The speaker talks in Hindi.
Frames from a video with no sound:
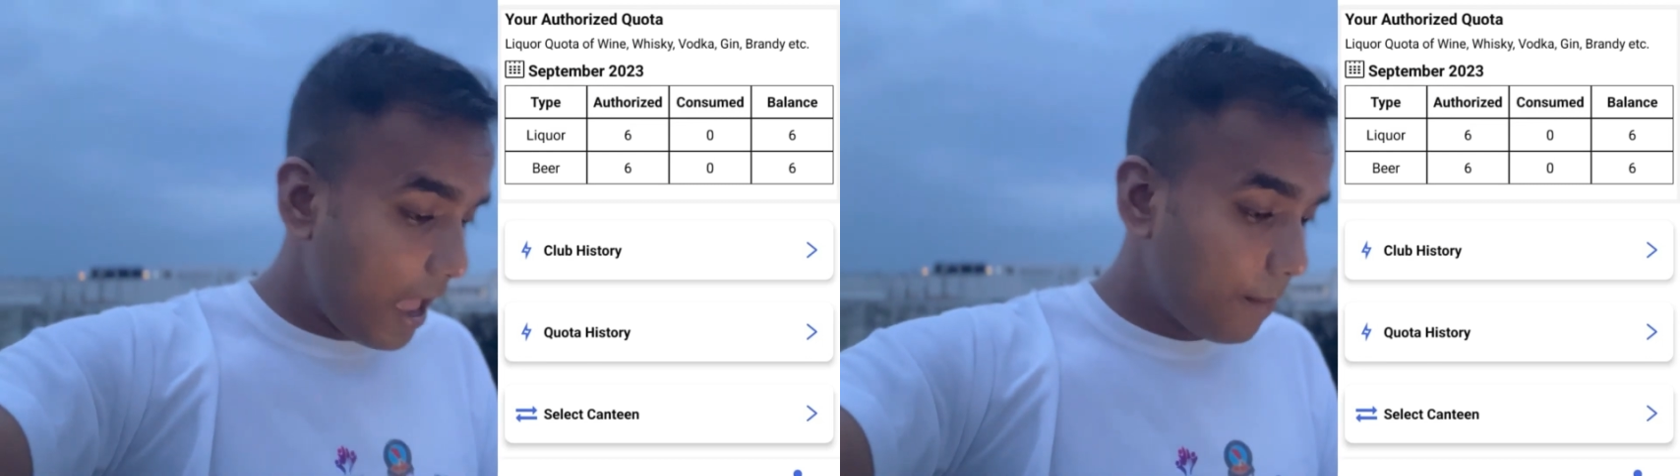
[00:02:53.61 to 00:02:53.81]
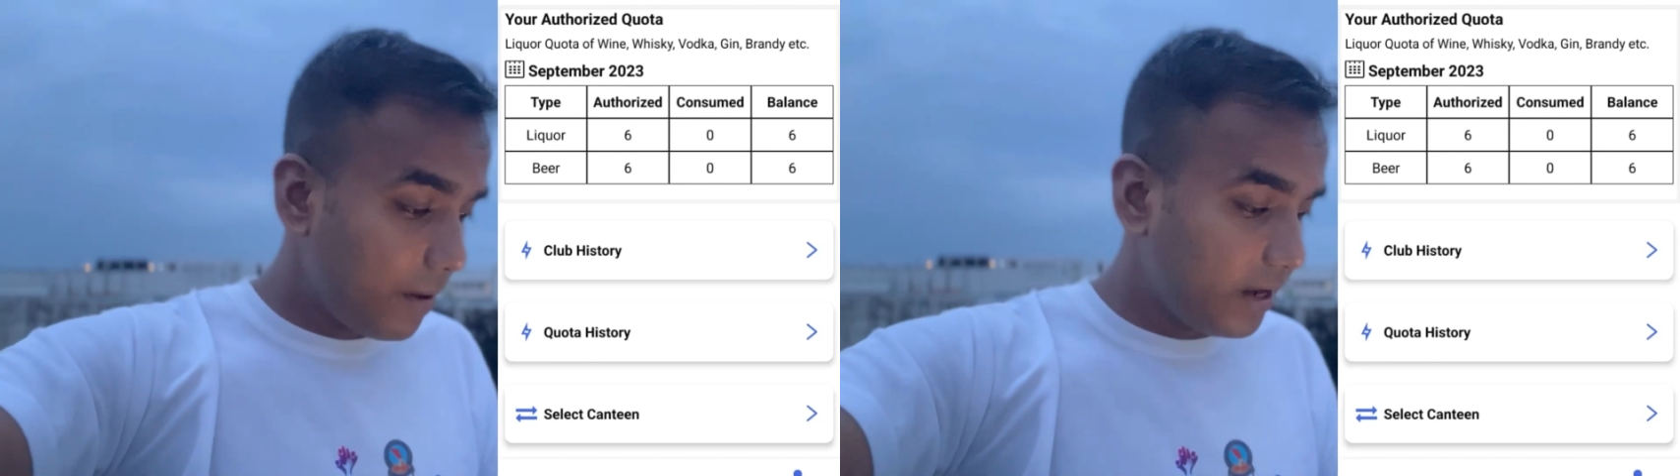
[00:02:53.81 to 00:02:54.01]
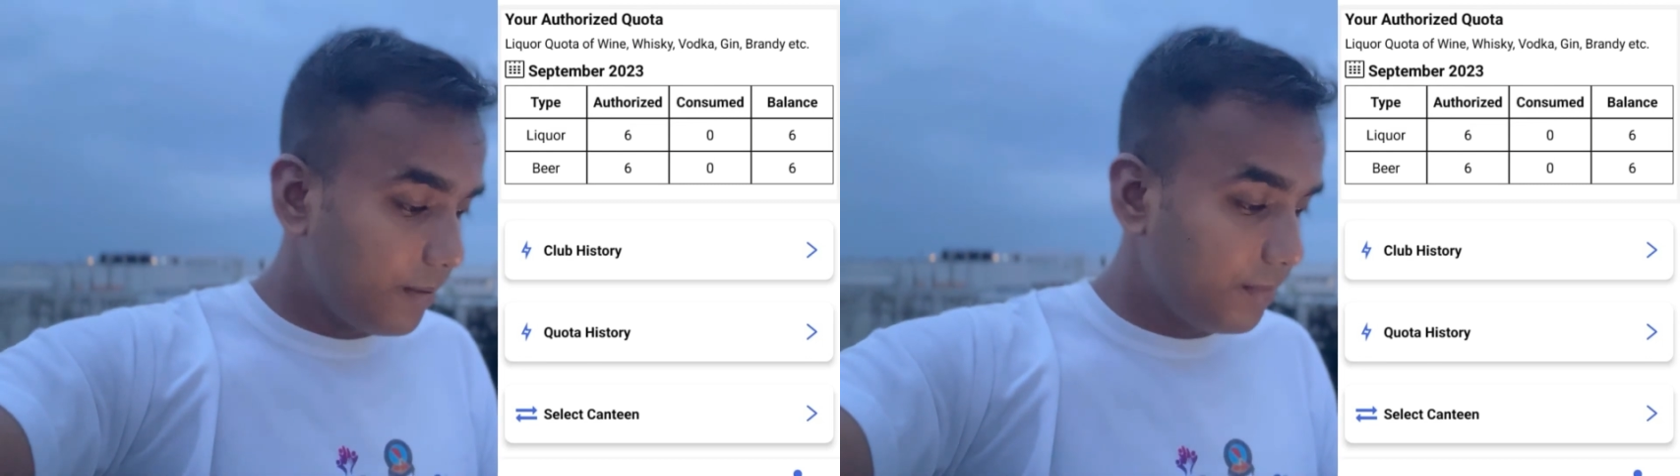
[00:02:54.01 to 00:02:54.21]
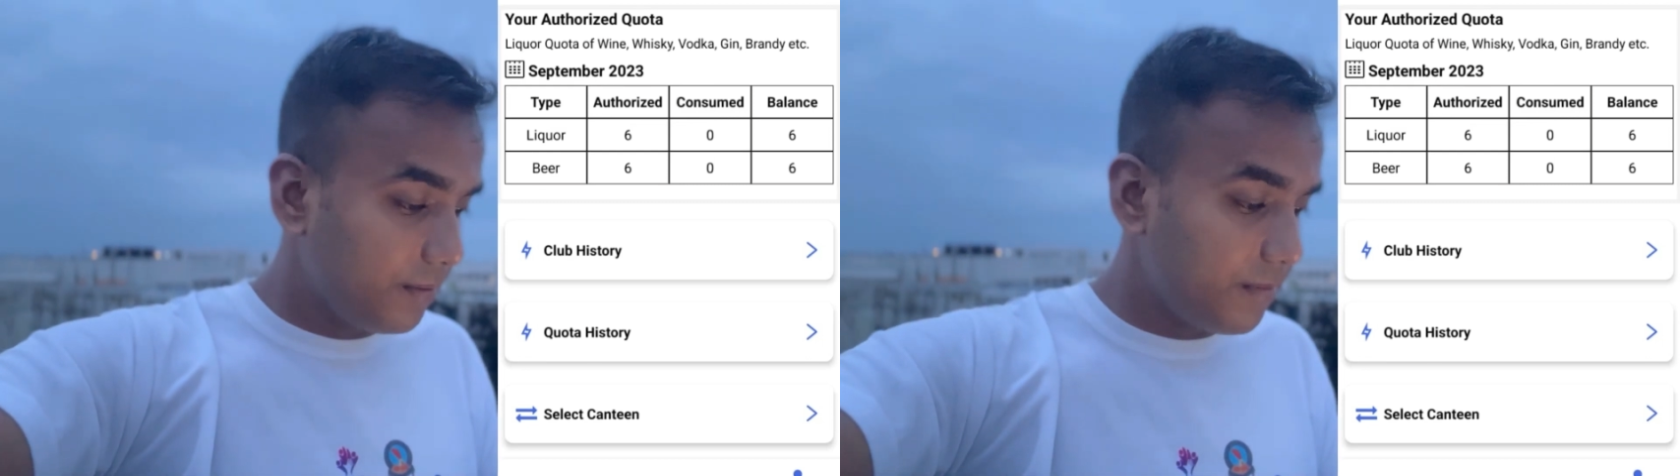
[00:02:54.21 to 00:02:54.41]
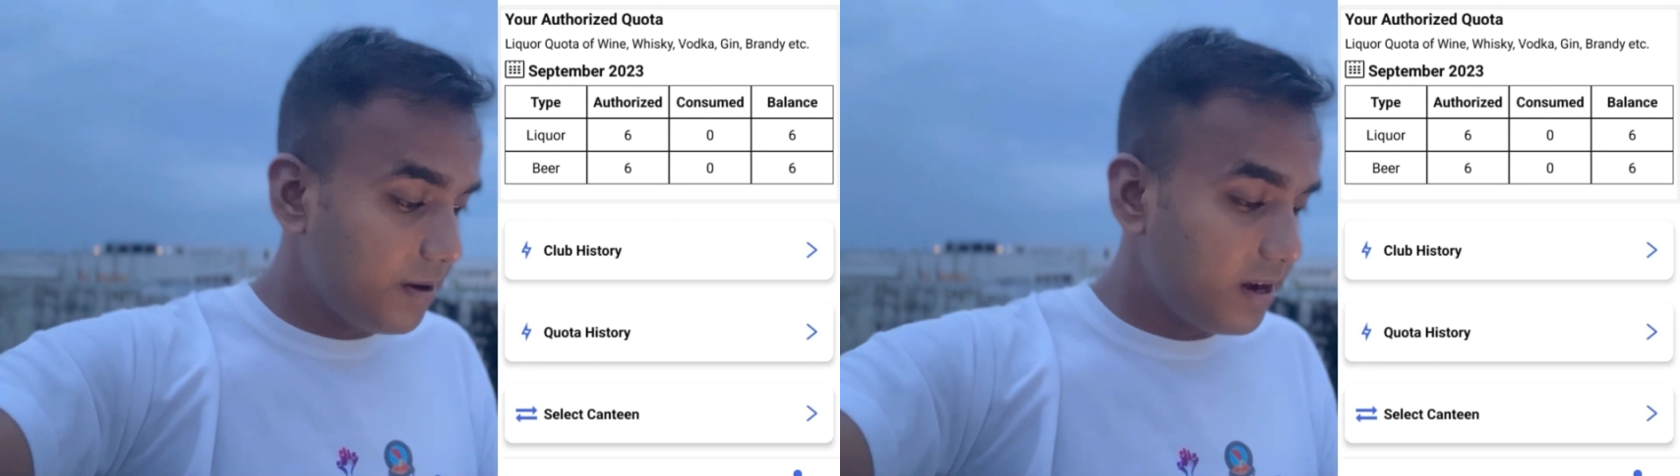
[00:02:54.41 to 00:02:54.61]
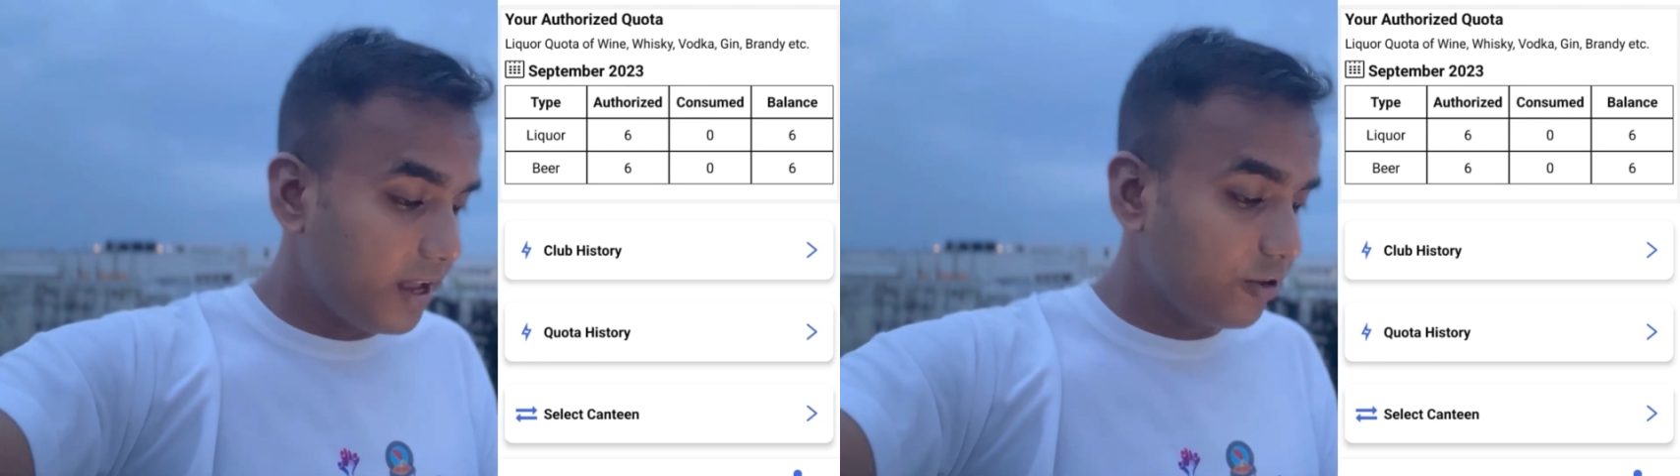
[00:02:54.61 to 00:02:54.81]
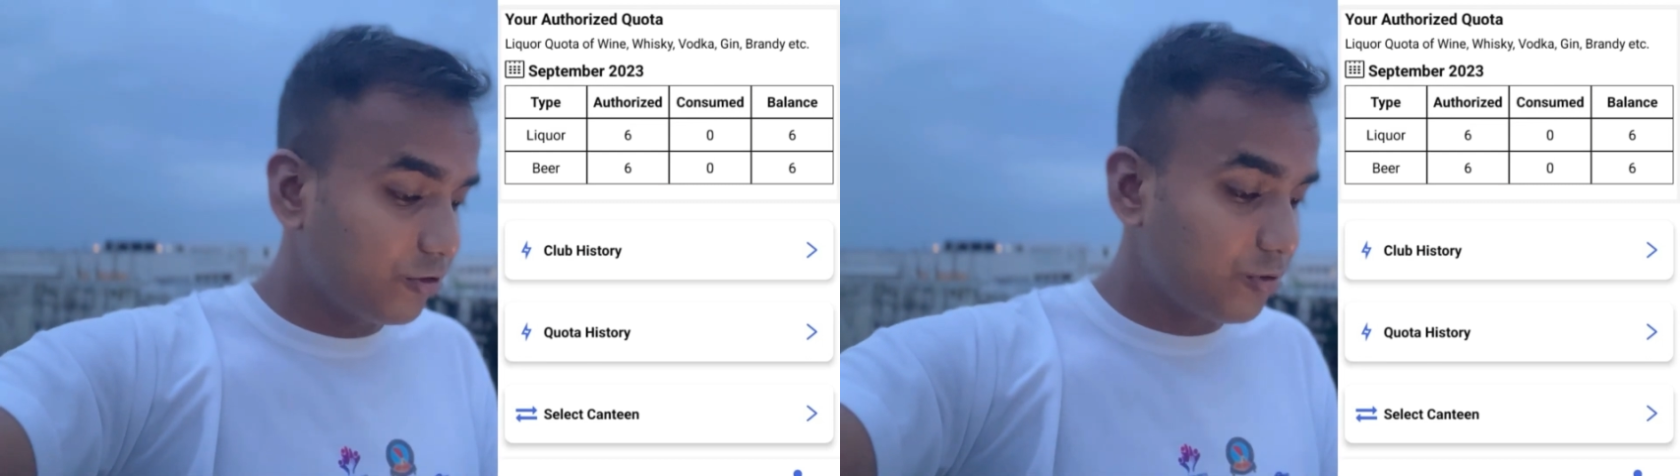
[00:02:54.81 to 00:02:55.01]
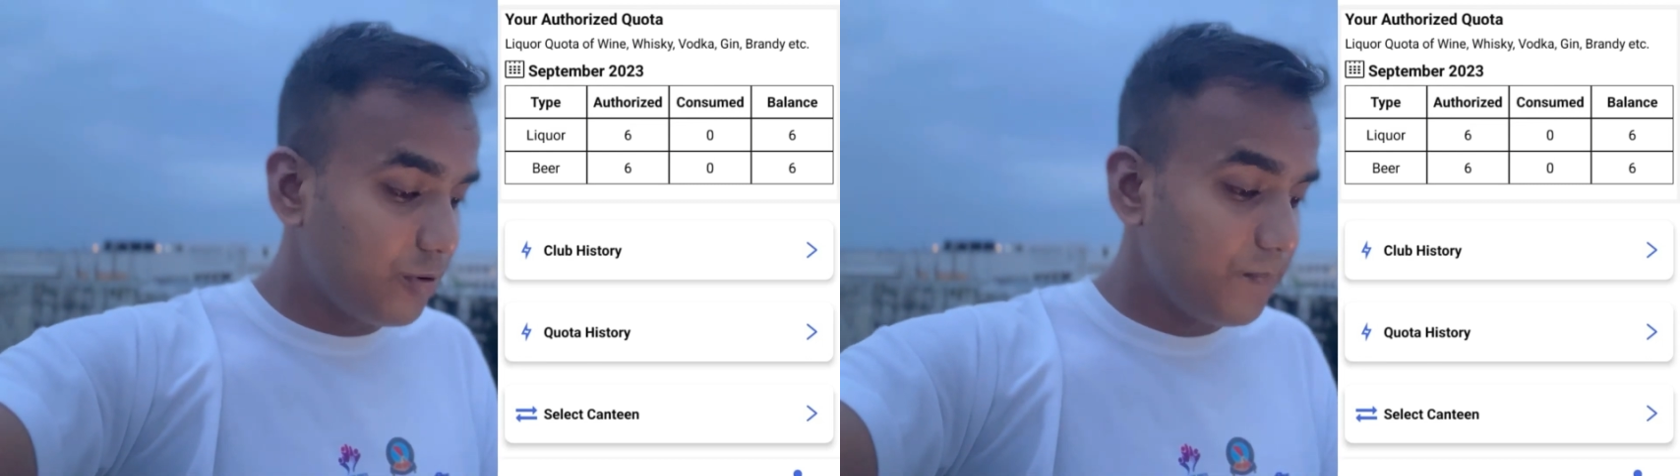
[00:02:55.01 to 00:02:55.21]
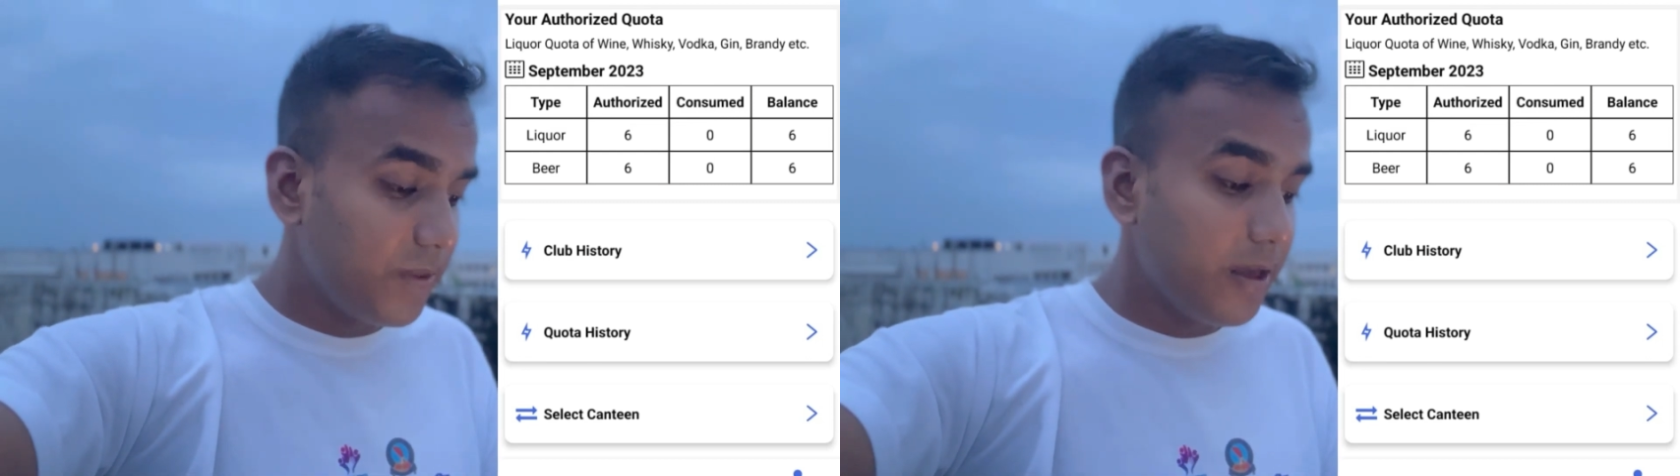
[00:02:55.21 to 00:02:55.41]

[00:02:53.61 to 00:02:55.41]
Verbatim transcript: एक महीने में मिल रहा है दोस्तों